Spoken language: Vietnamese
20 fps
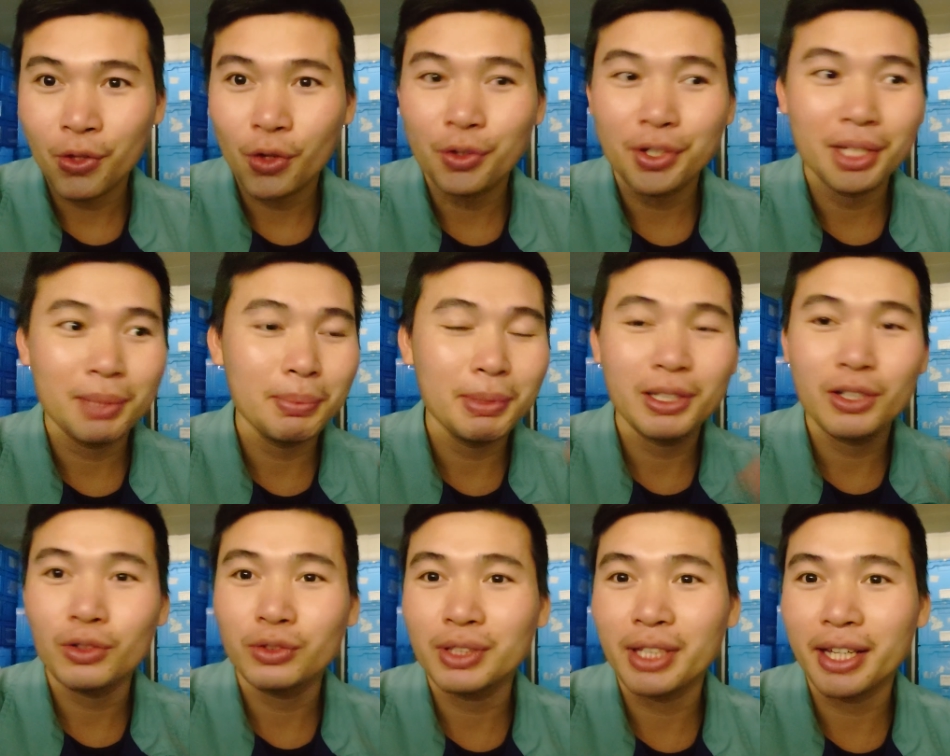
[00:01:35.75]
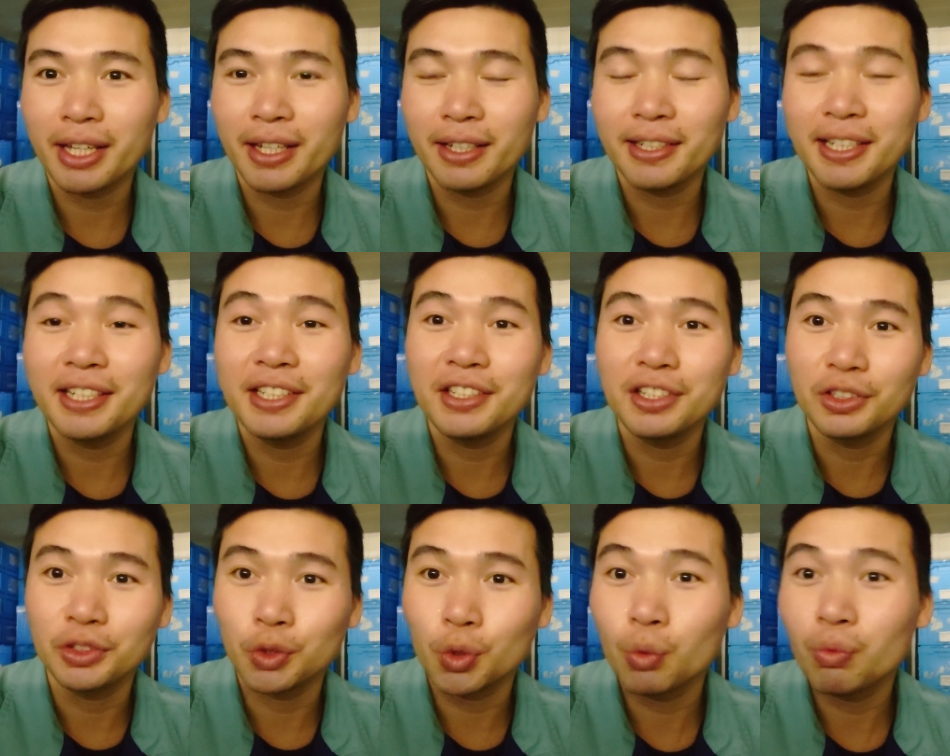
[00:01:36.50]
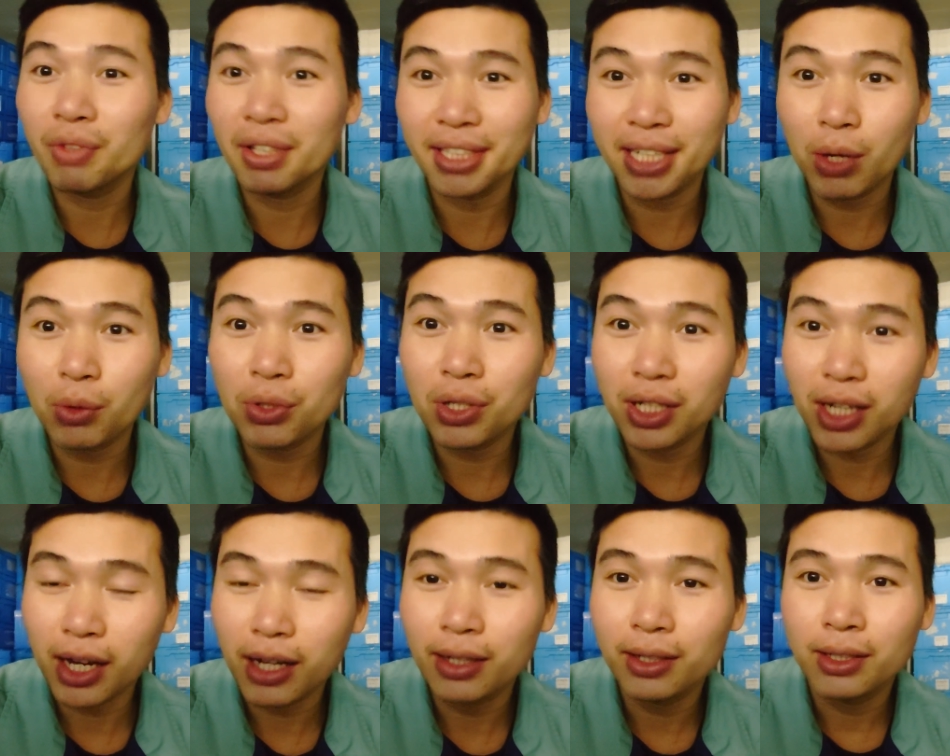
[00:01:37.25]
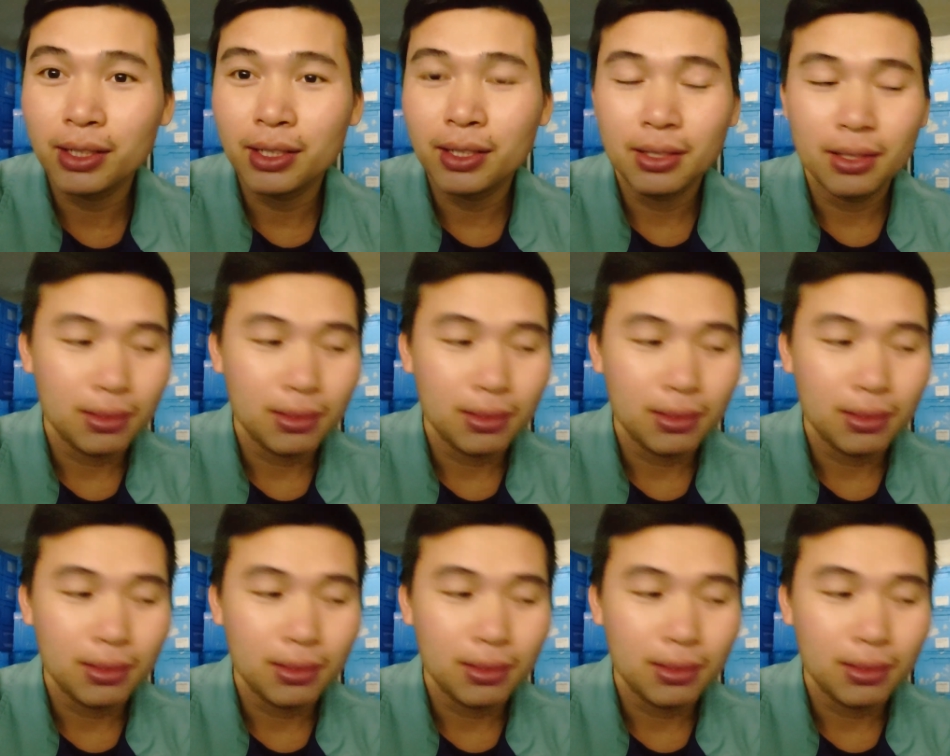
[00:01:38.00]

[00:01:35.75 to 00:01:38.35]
cho nên mình không thể định hướng chung với nhau được ha